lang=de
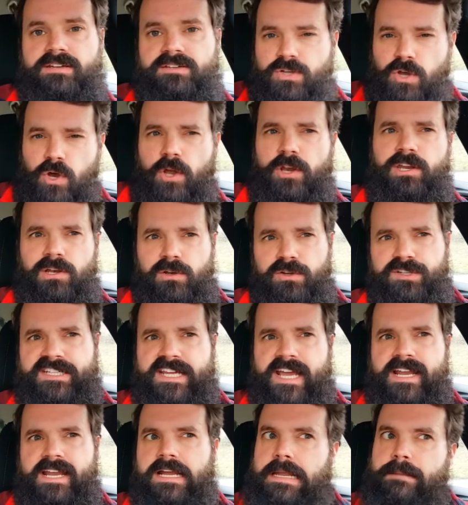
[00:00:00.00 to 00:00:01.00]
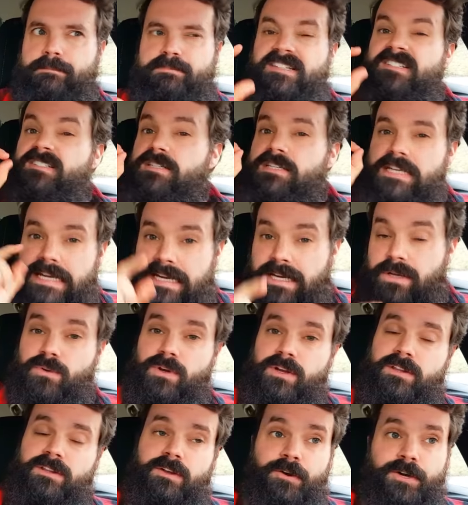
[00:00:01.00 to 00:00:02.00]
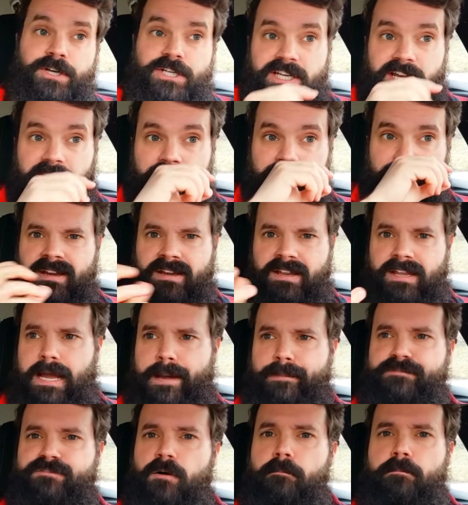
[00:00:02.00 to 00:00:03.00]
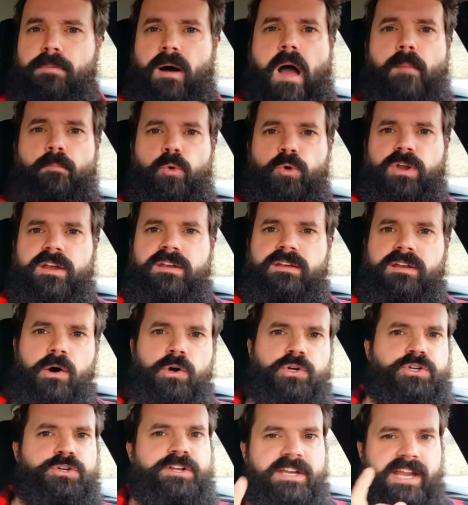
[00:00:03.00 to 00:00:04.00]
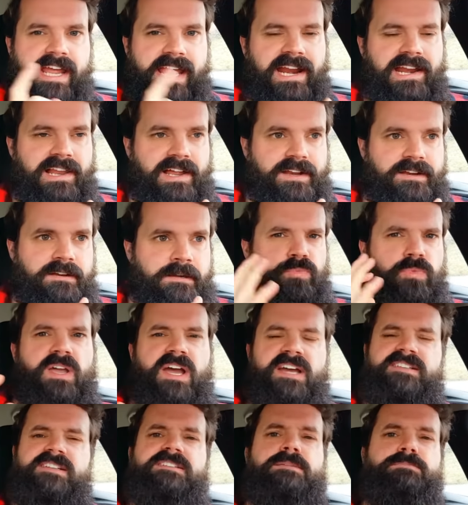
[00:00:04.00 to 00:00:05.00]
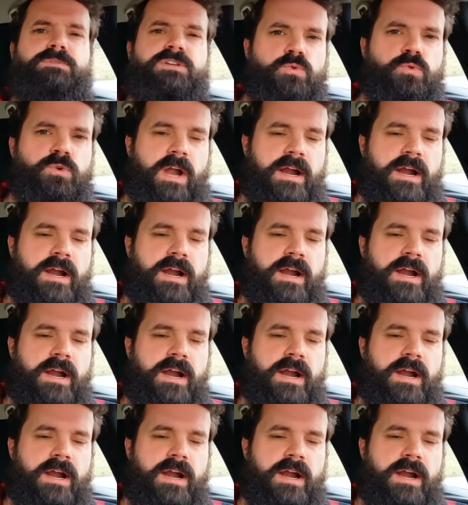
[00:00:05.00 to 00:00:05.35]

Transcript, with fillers: Dirty Louisiana gibt es nicht nur in Deutschland, den gab es vor ein paar Monaten auch schon in England und da ist er ziemlich gut